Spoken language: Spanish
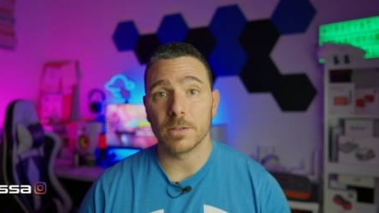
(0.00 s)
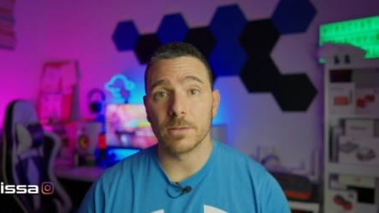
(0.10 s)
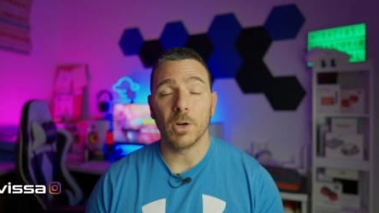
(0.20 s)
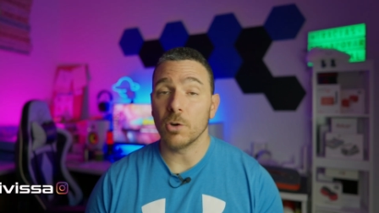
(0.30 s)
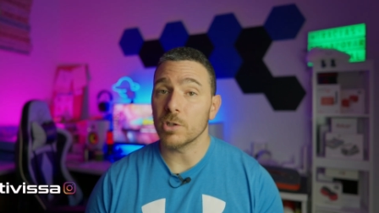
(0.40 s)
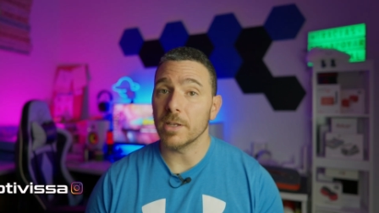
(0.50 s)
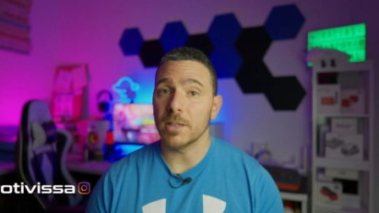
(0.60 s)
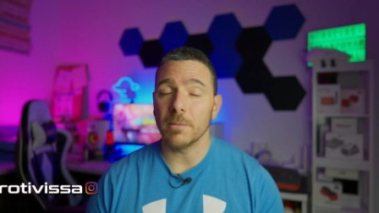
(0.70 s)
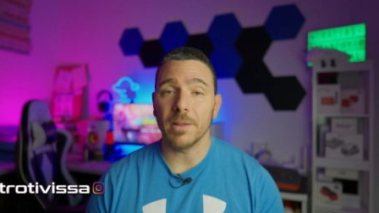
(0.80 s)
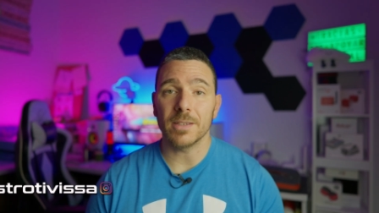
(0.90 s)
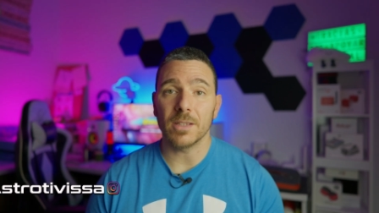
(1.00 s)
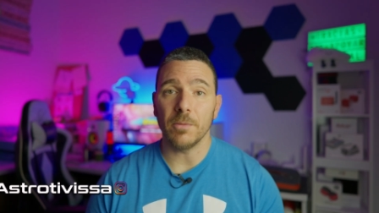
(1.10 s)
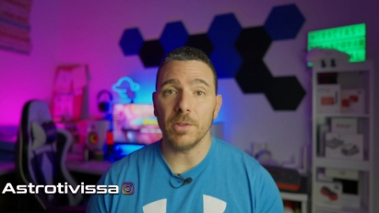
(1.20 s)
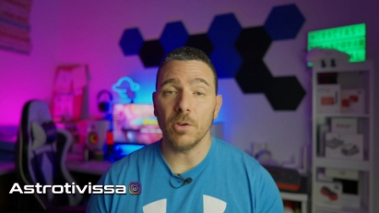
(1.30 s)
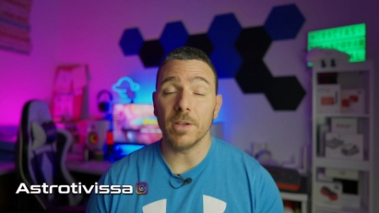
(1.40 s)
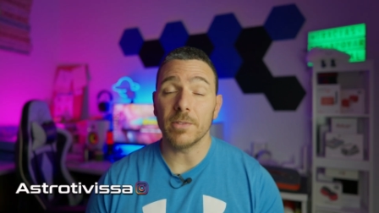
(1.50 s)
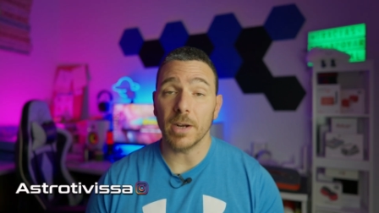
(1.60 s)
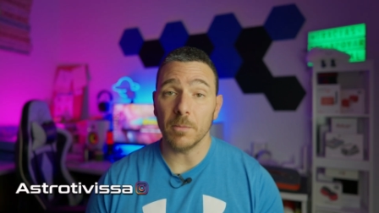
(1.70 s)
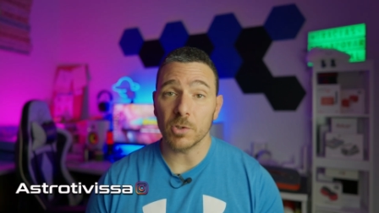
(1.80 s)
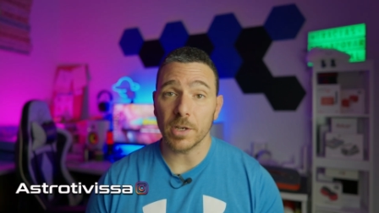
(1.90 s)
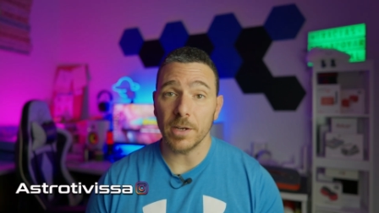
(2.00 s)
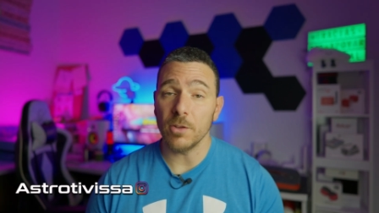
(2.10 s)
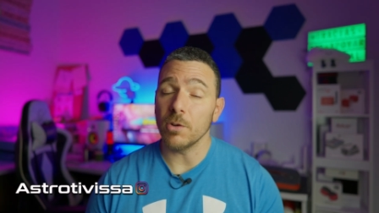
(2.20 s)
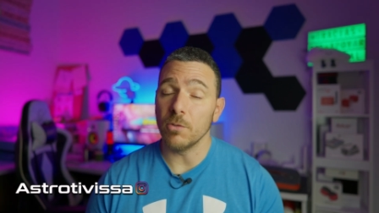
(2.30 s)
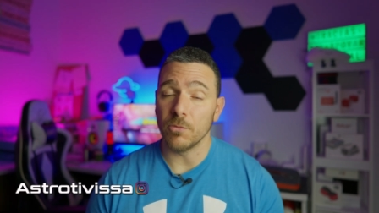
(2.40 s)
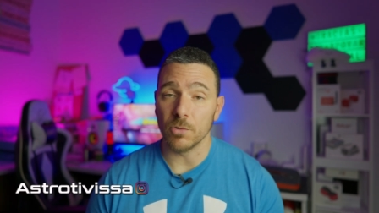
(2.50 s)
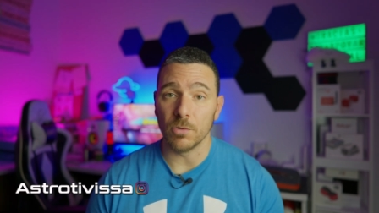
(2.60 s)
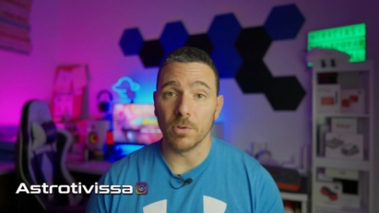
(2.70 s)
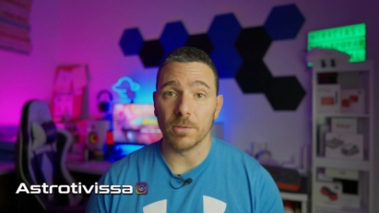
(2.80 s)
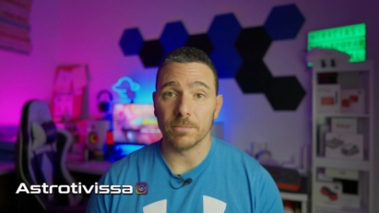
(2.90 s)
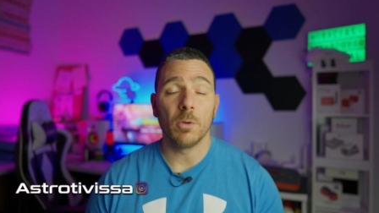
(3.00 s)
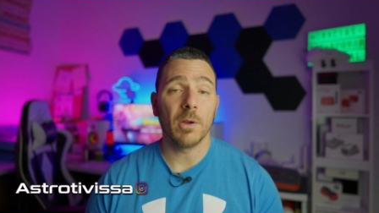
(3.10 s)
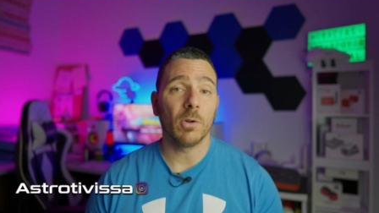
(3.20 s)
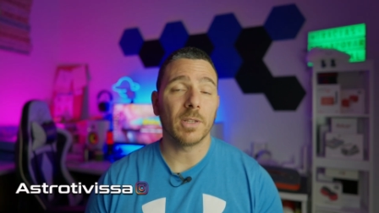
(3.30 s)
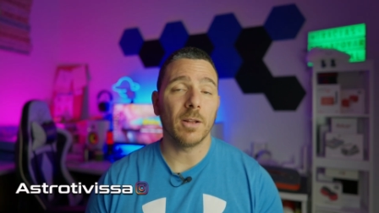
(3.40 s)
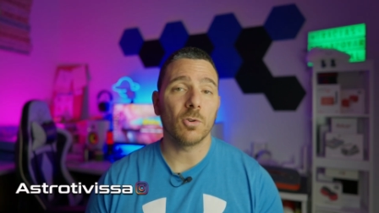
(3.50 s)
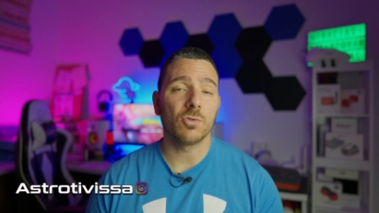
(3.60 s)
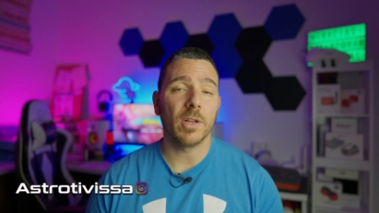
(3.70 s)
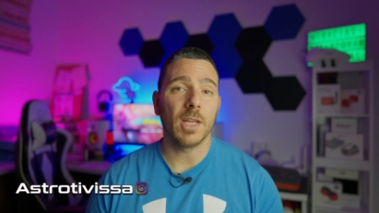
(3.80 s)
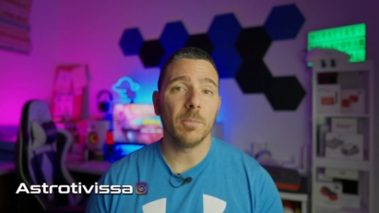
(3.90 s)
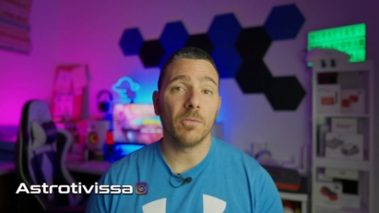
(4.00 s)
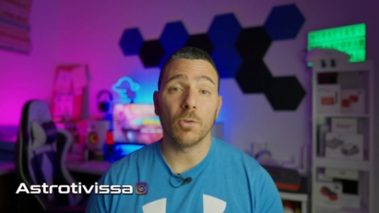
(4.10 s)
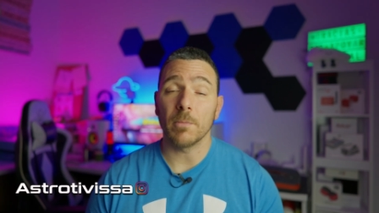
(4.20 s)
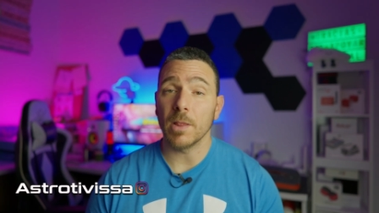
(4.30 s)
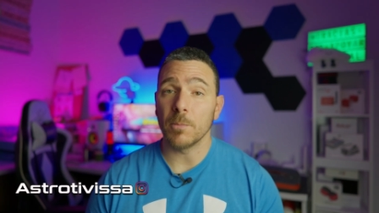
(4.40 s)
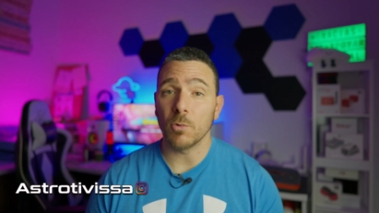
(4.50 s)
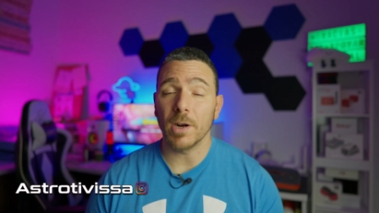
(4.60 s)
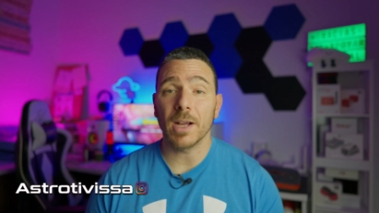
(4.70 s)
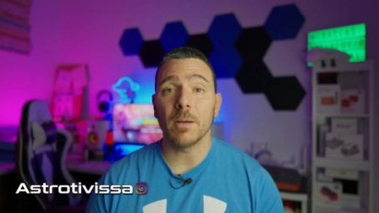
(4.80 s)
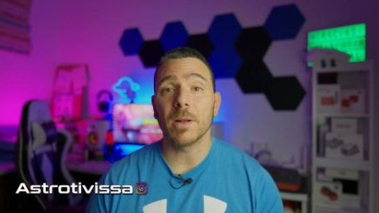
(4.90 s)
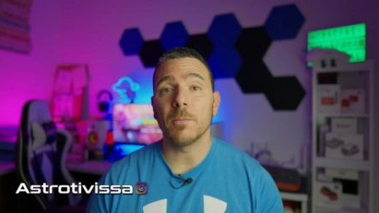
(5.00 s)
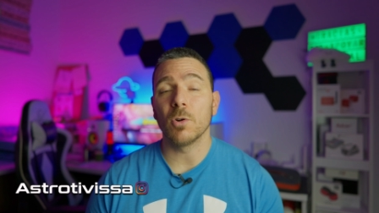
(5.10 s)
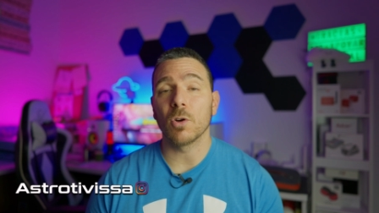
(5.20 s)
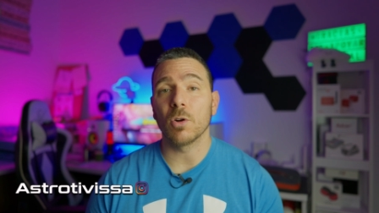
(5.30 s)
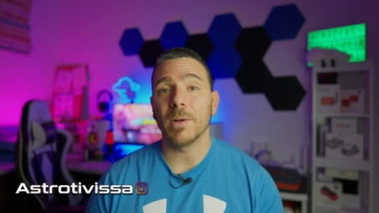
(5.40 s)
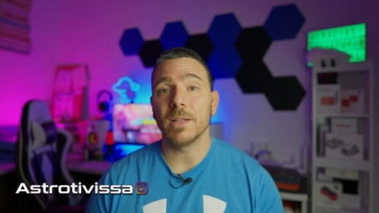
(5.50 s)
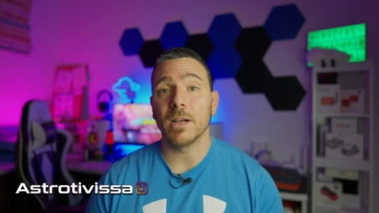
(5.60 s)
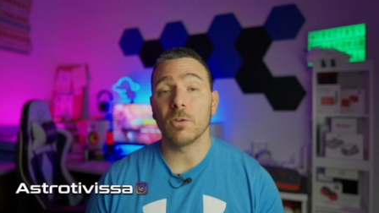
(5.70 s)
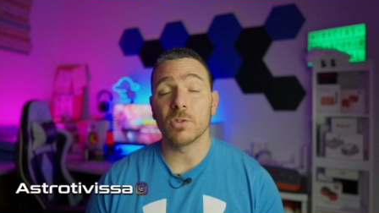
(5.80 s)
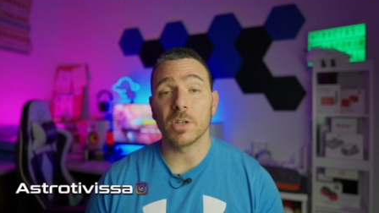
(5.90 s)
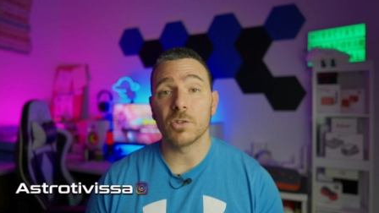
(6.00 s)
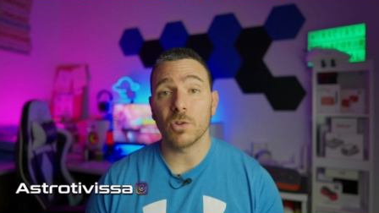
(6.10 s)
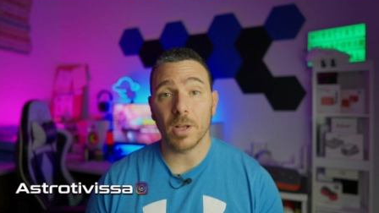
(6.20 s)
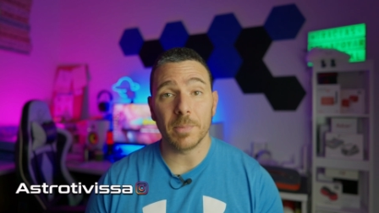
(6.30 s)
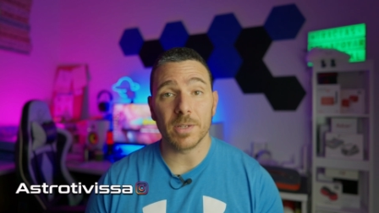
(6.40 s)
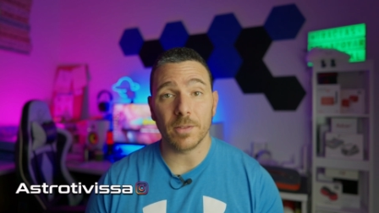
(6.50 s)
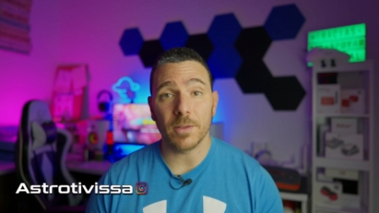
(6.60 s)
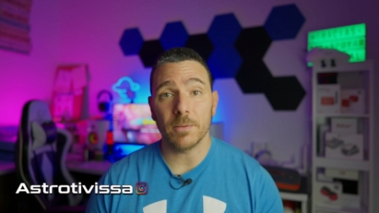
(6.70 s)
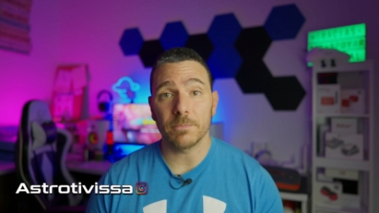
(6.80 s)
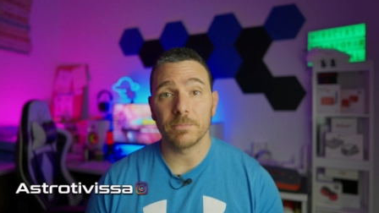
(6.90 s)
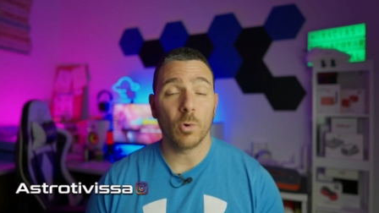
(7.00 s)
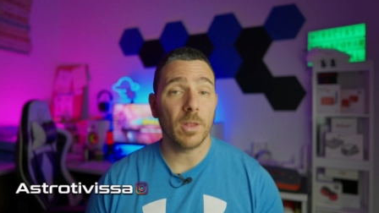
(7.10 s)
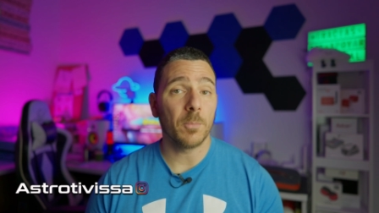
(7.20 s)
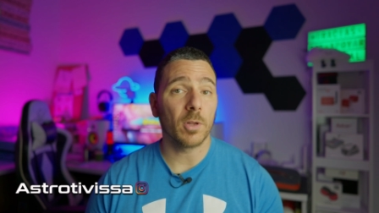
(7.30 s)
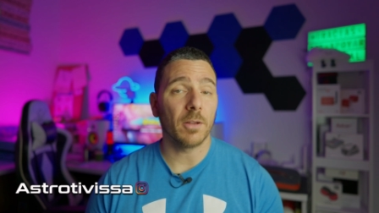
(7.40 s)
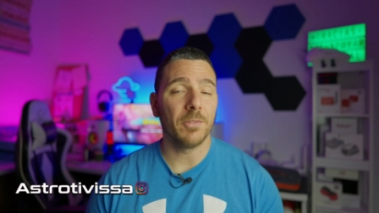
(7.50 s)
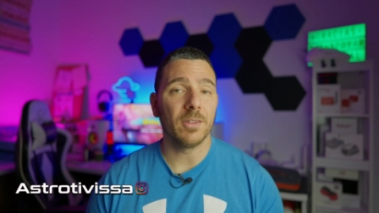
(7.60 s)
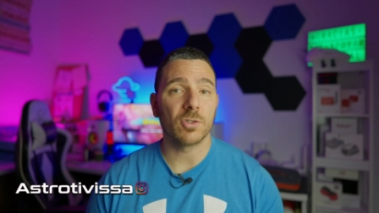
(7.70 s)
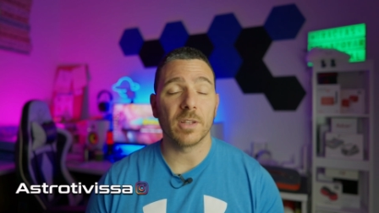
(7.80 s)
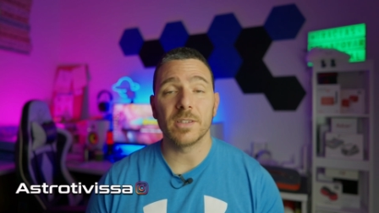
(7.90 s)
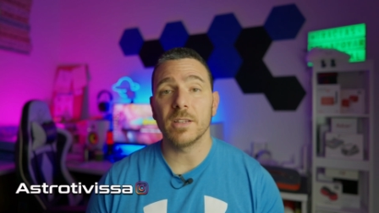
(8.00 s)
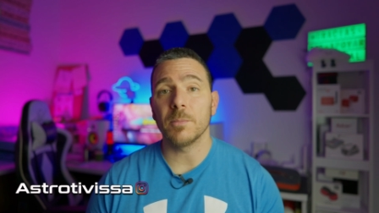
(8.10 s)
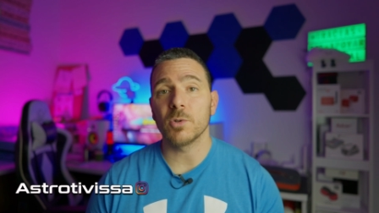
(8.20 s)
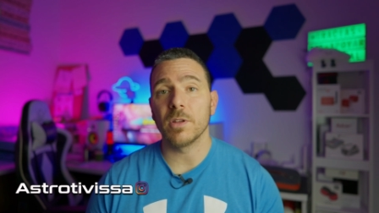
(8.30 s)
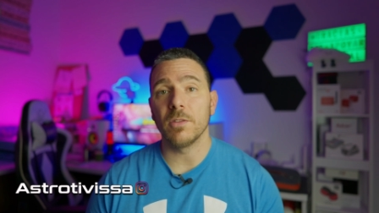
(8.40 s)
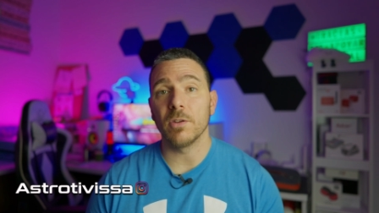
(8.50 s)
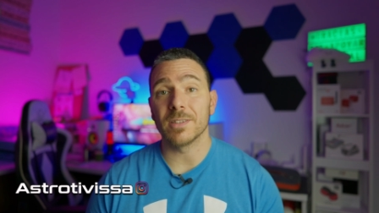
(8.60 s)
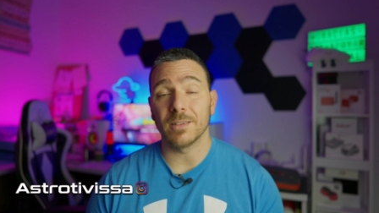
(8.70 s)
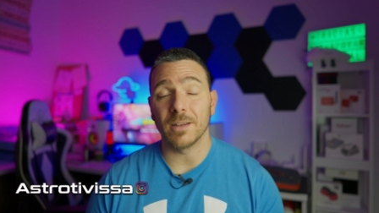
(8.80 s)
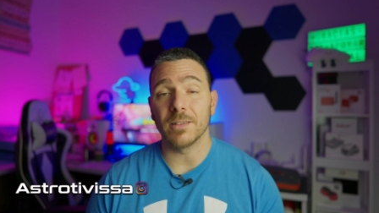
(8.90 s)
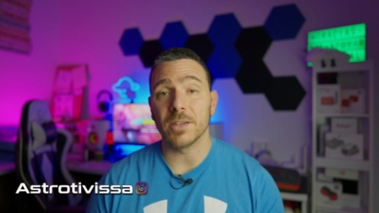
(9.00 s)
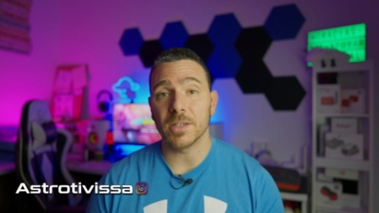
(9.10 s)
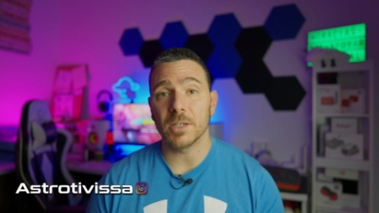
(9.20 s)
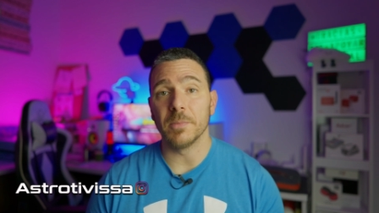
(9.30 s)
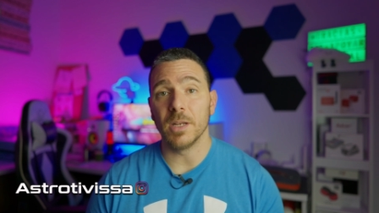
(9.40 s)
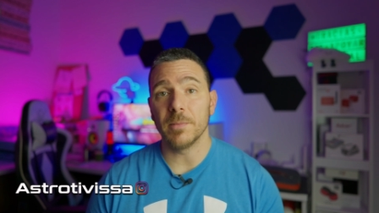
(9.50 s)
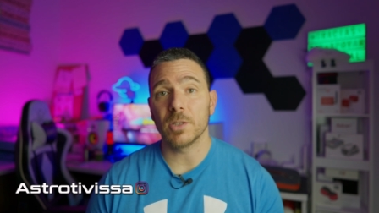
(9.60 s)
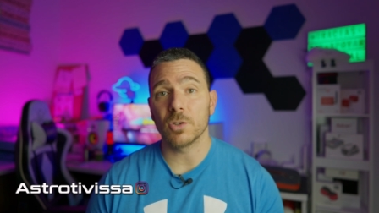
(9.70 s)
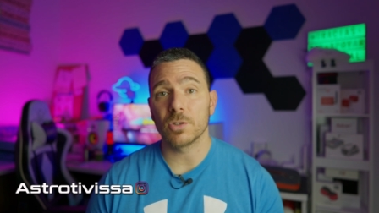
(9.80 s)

Pero no es el tema de este vídeo y entraremos en ello en un futuro. Hoy vengo a traeros un equipo formado por una cámara monocromática con sensor APS-C, rueda portafiltros de 7 posiciones de 36 mm